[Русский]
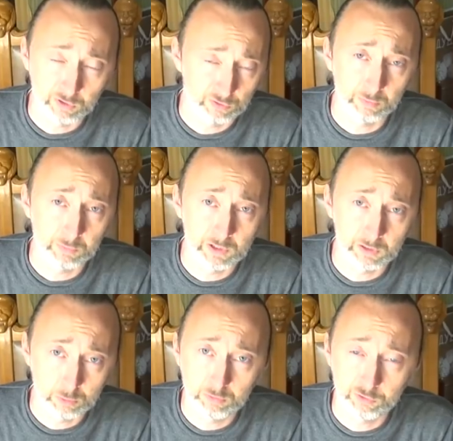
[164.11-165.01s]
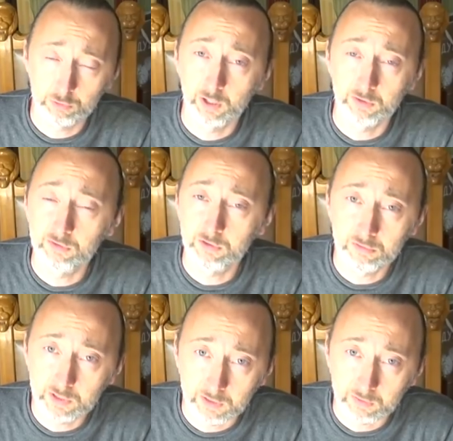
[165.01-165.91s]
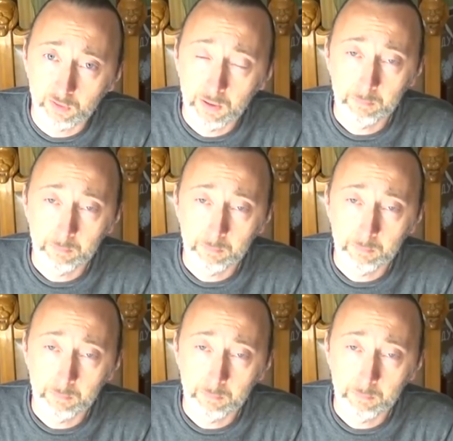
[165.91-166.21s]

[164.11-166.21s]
самом деле, а то, во что хотите верить.